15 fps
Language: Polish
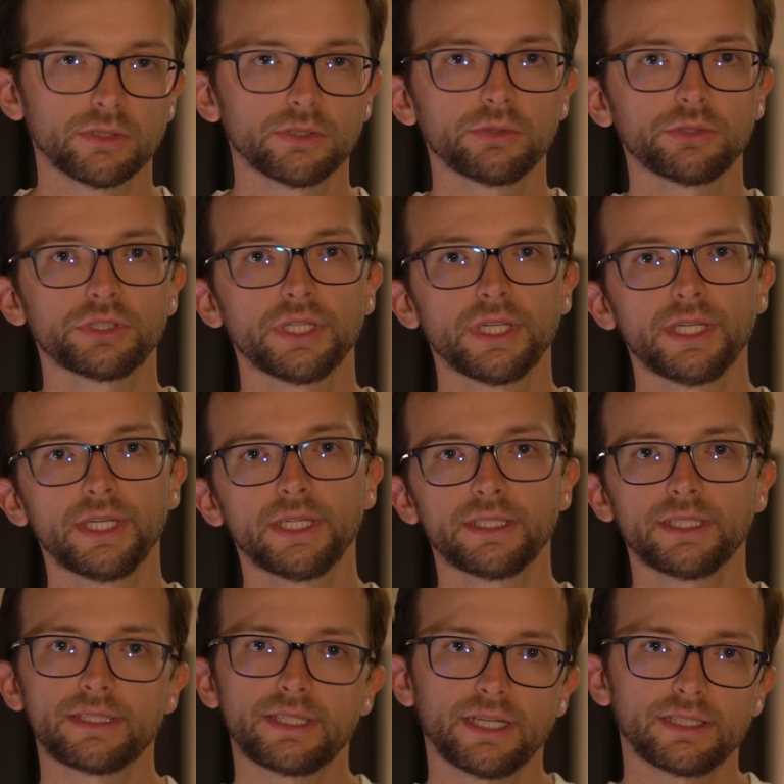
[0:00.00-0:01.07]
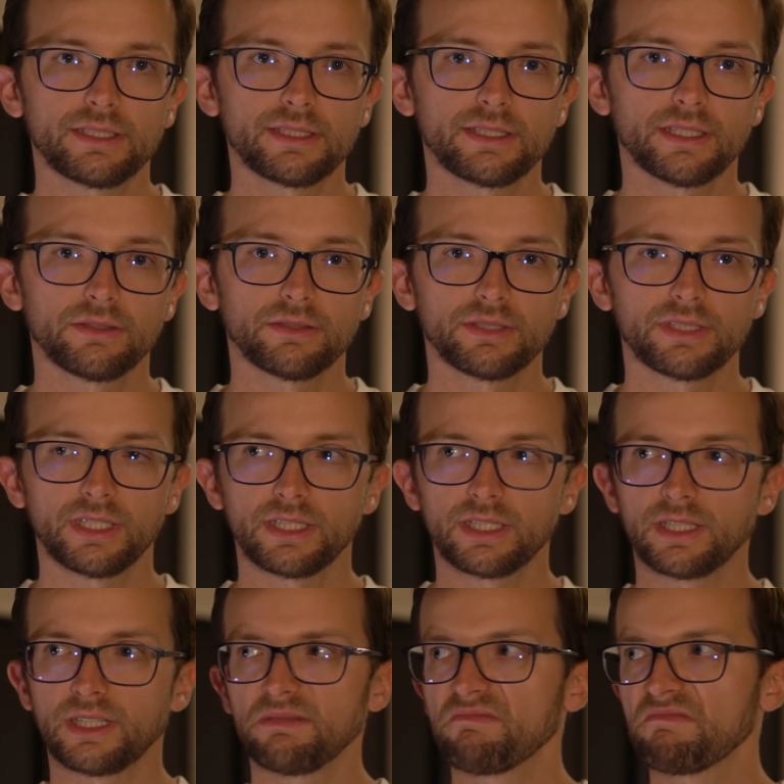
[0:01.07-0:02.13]
Otóż te sankcje to jest
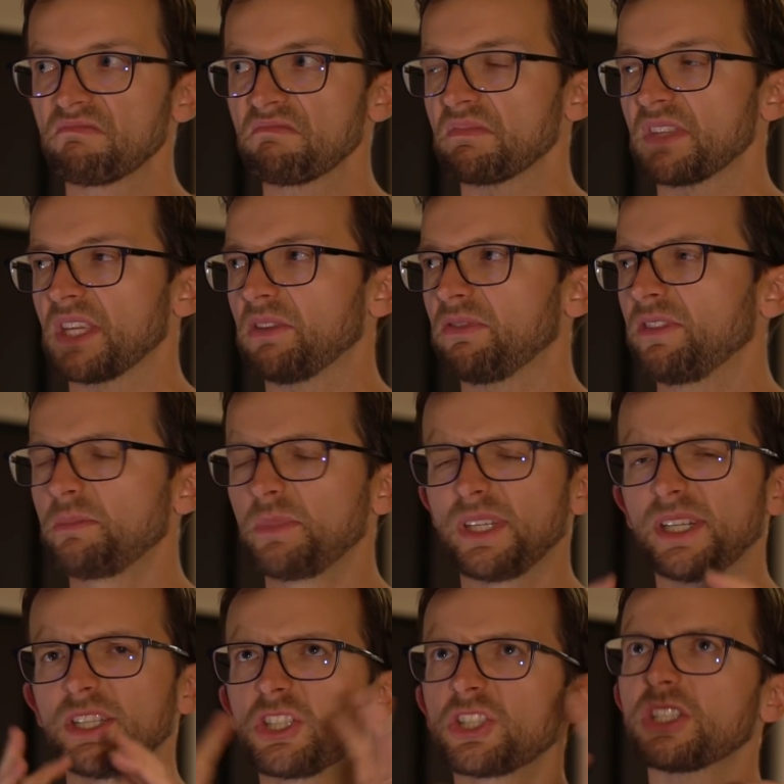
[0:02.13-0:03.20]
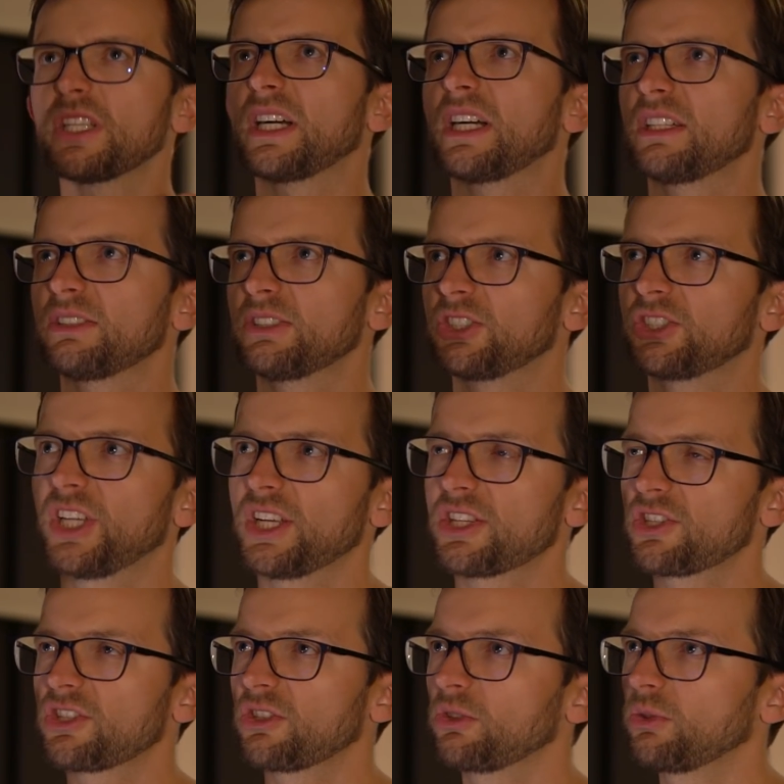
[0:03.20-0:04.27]
taka efemeryczna
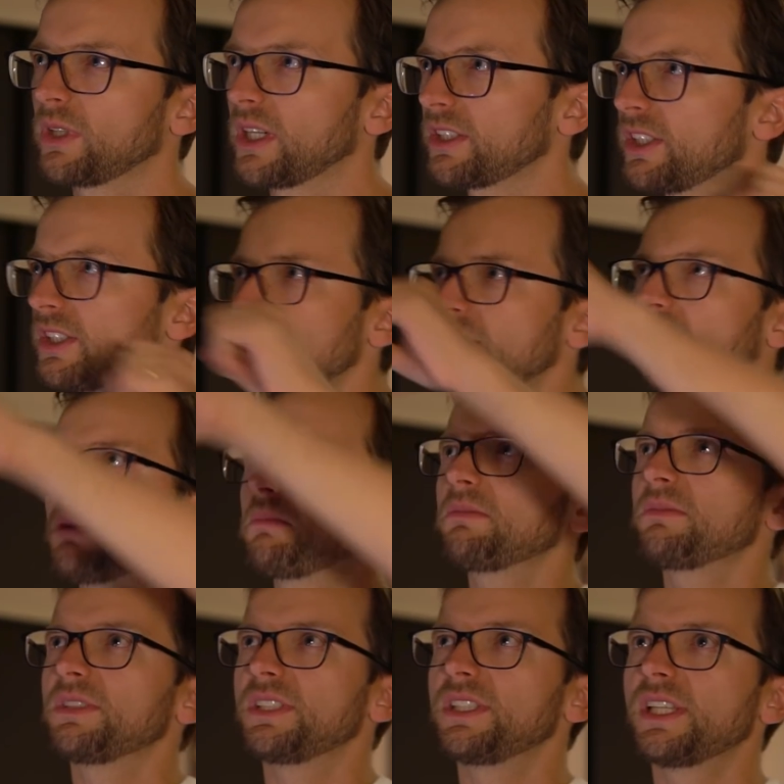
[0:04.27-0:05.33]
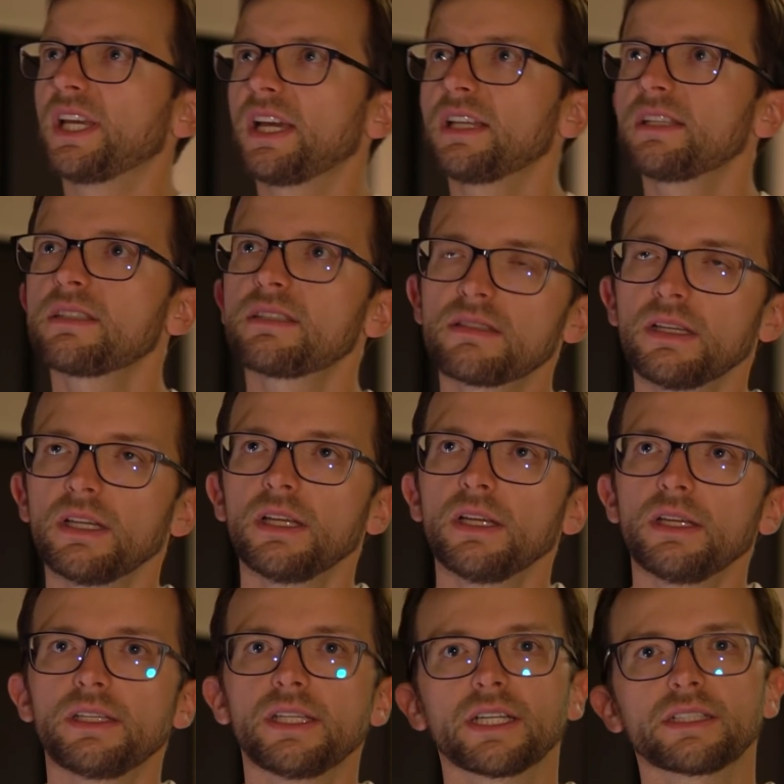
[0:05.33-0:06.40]
rzecz, która gdzieś tam jest
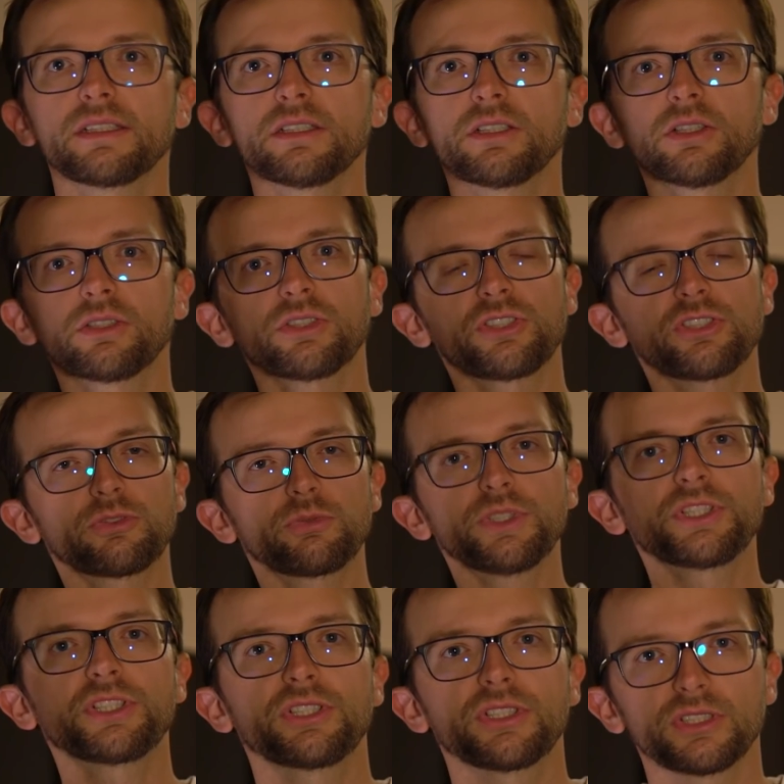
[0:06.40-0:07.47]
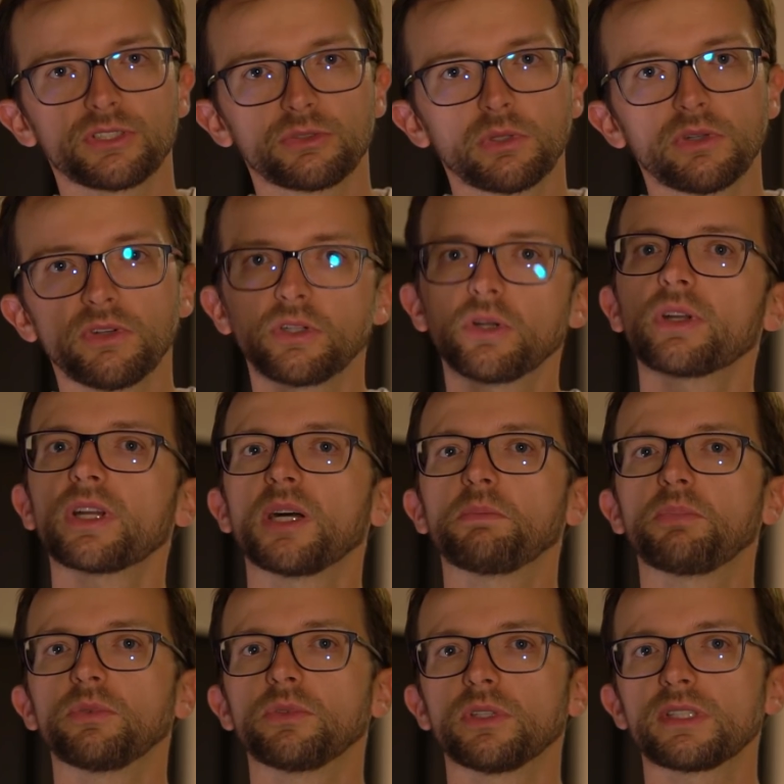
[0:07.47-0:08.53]
i jak tylko ktoś słyszy słowo Korea
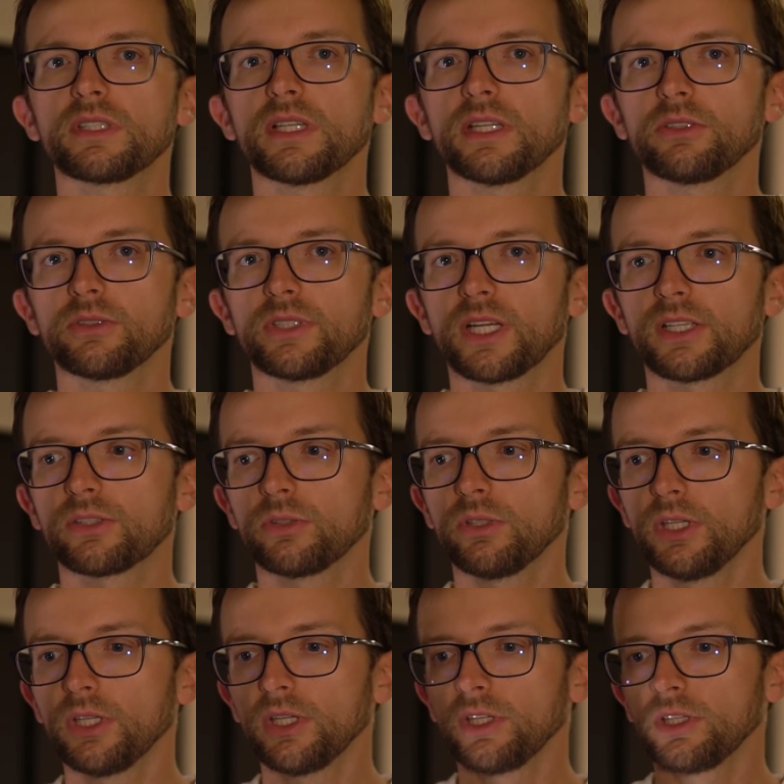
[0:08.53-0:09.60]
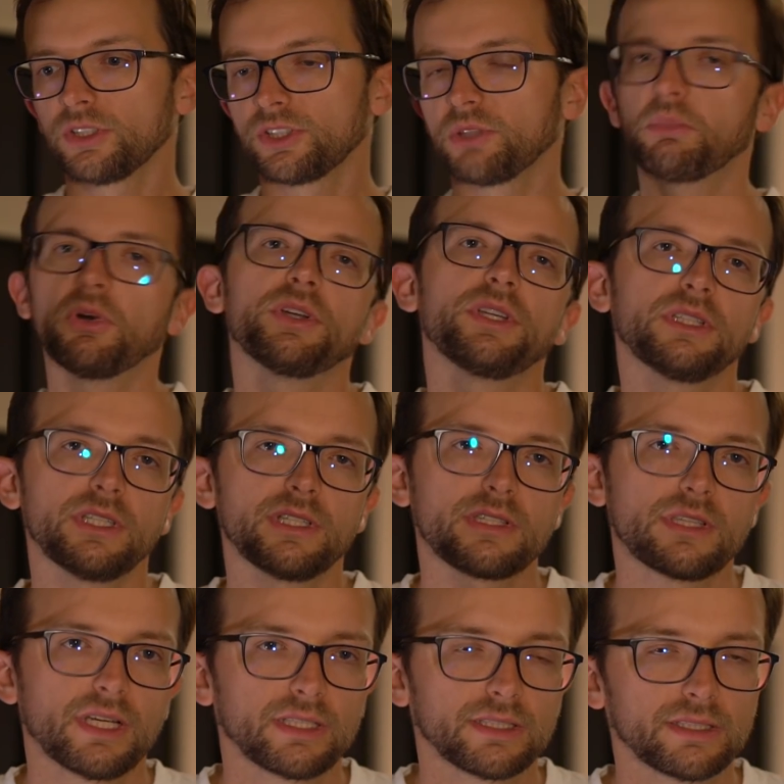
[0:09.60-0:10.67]
Północna, to od razu się boi tych
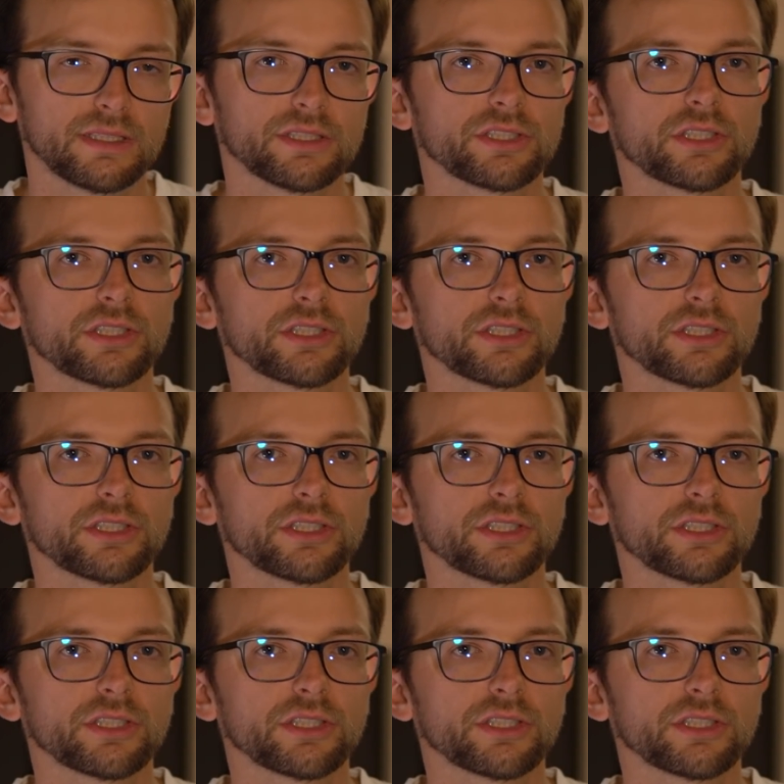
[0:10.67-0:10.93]
sankcji.